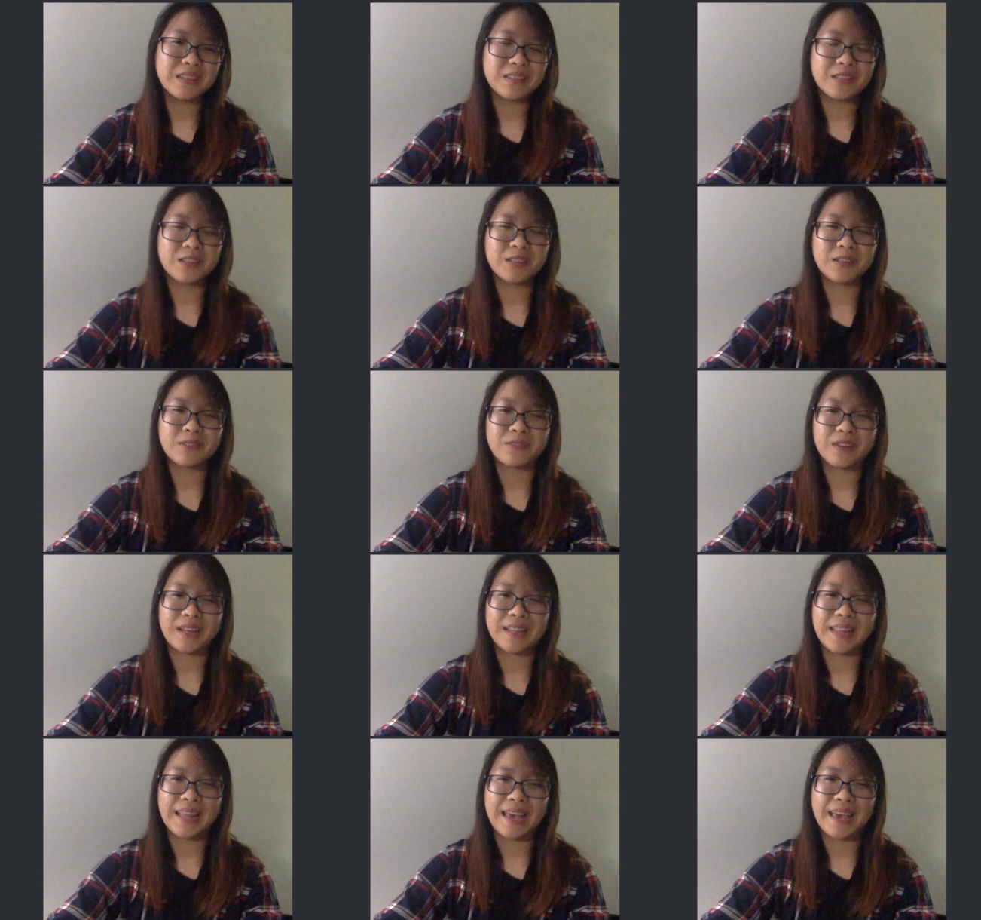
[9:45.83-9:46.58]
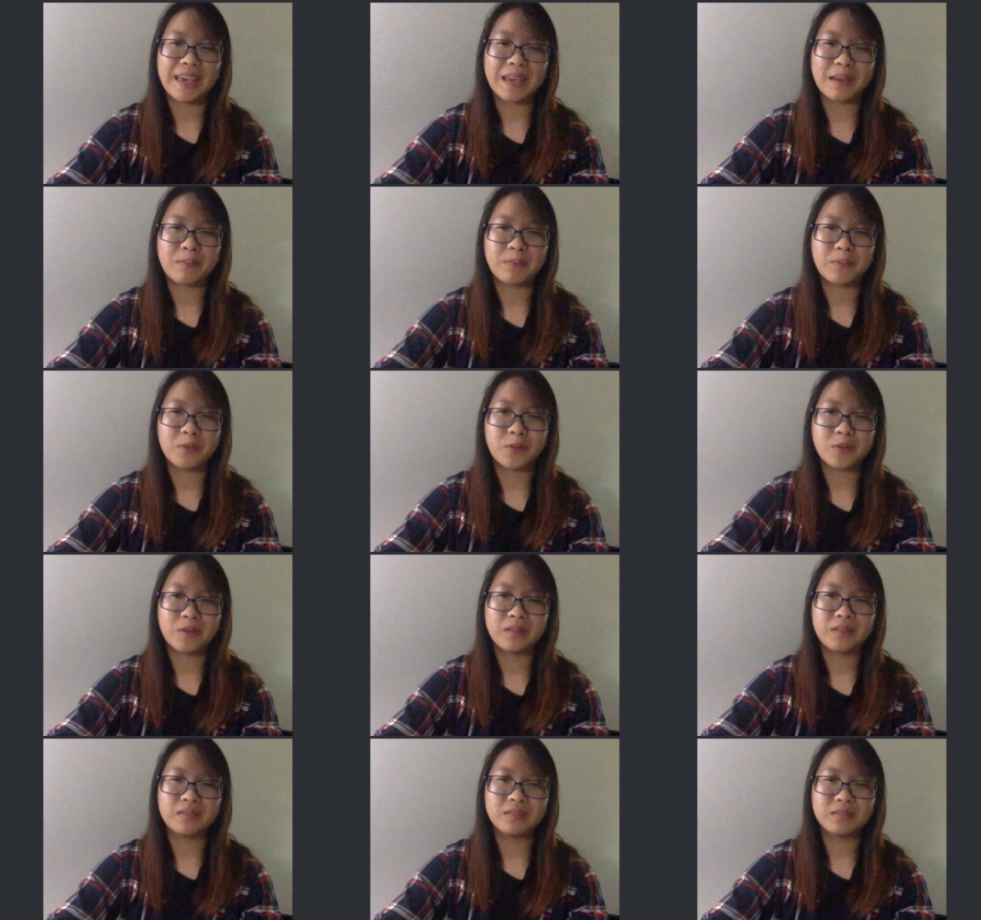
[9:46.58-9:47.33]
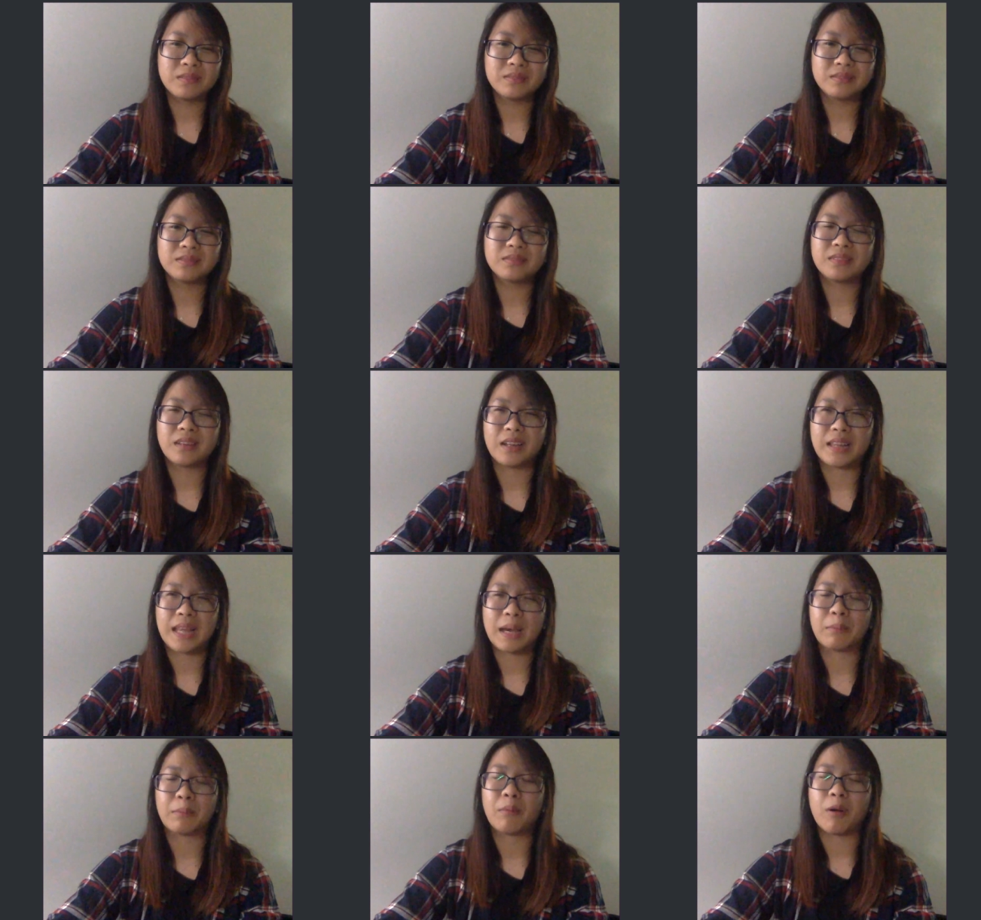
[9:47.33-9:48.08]
chứ không phải là em muốn gọi
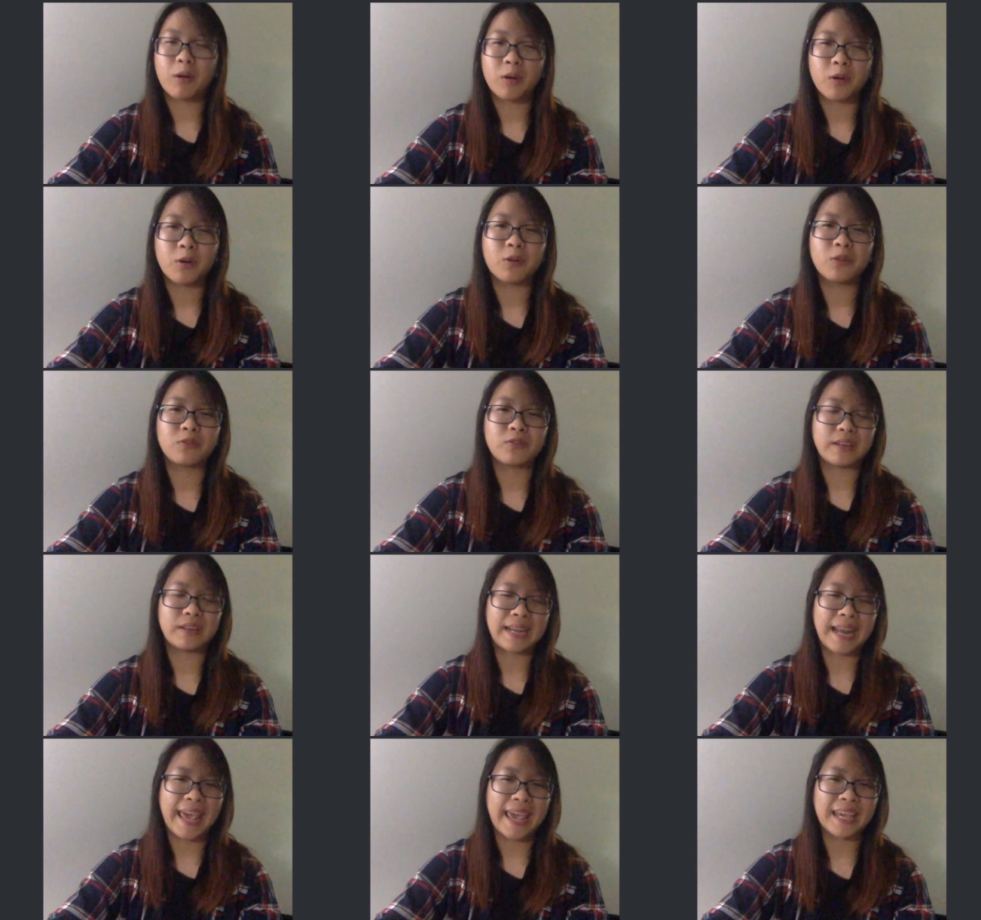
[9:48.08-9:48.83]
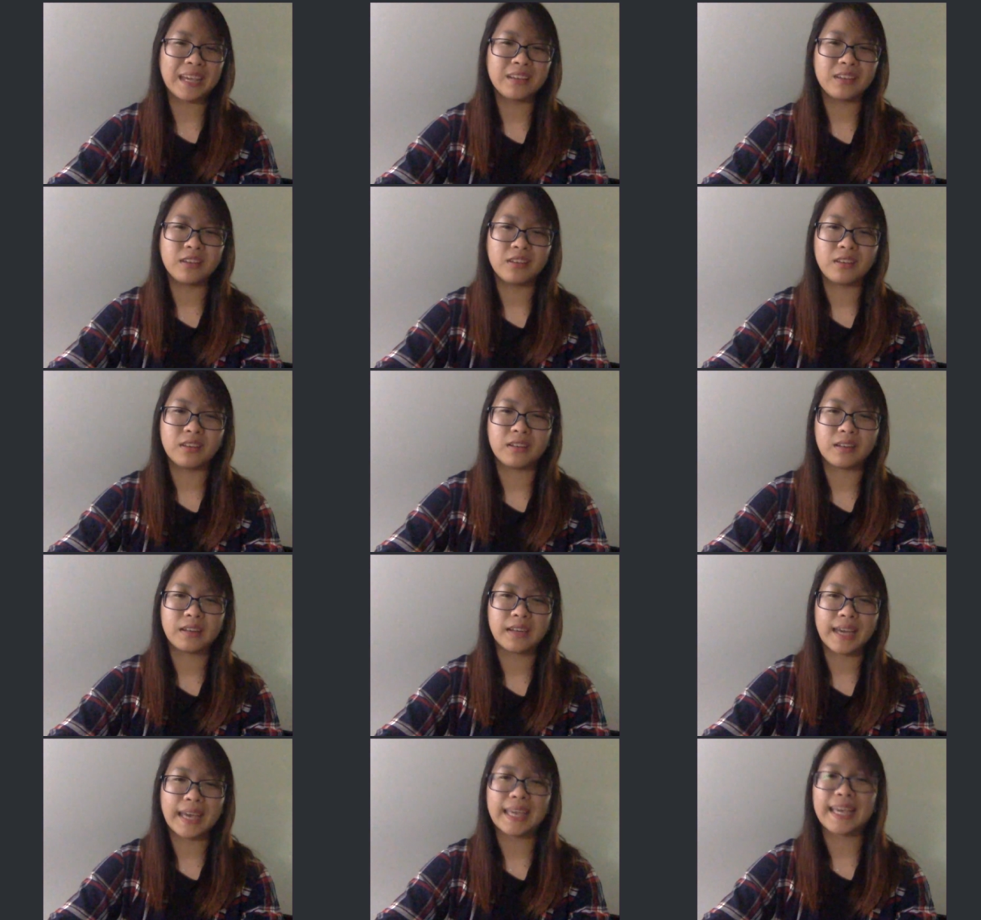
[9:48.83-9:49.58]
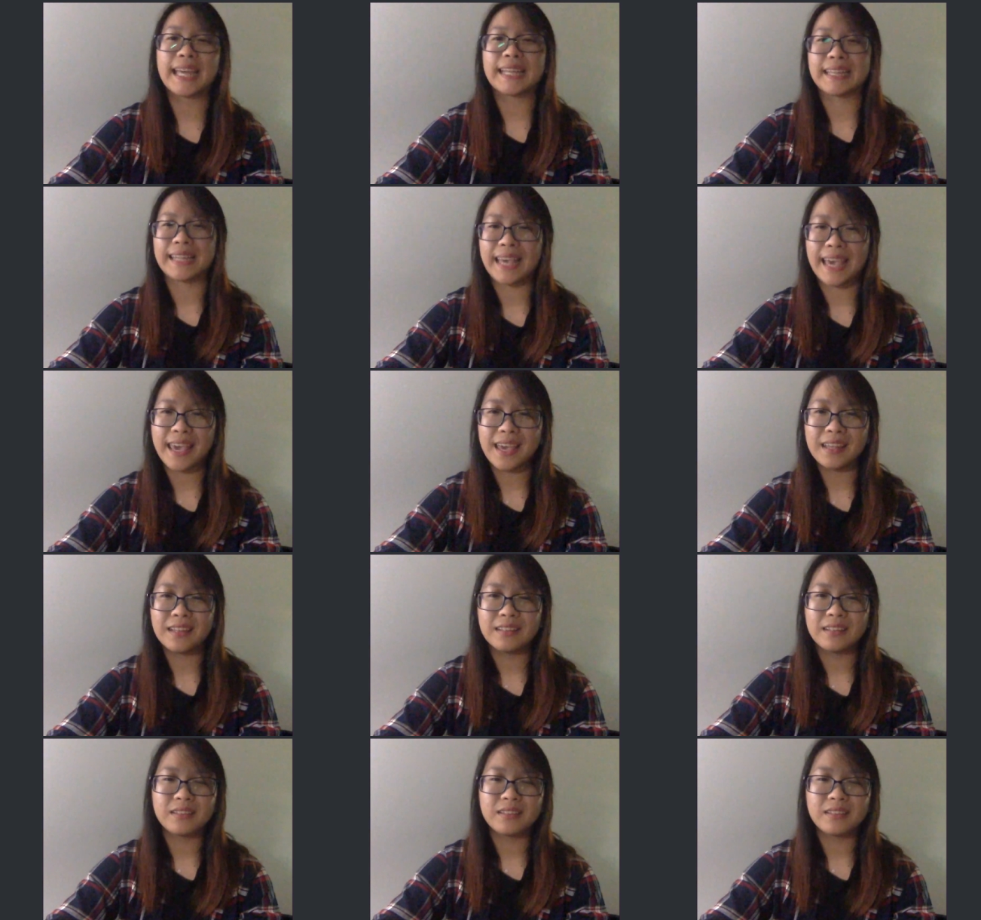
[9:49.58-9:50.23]
là bỏ cuộc và nản như những cái ngành khác